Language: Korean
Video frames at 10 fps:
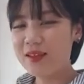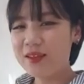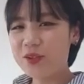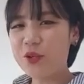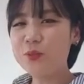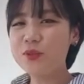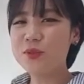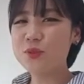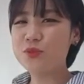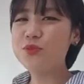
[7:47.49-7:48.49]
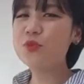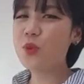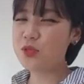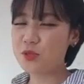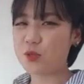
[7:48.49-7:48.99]
여러분들도
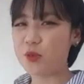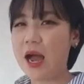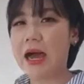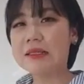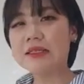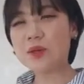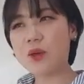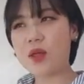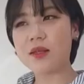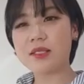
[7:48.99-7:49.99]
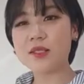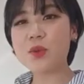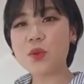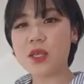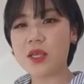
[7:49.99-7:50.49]
운동하셔야 돼요. 가을철에
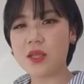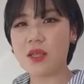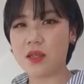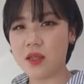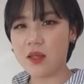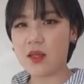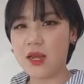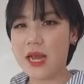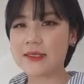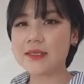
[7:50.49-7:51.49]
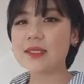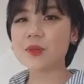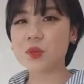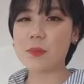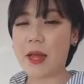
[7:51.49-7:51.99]
식욕이 가짜
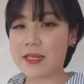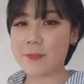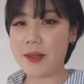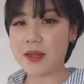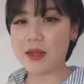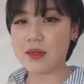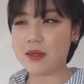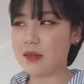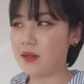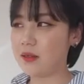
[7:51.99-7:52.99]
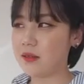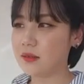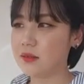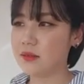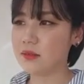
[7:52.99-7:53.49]
식욕이 많이
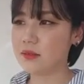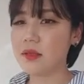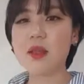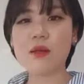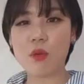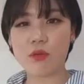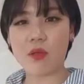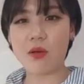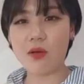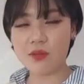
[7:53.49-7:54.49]
발생이 된대요.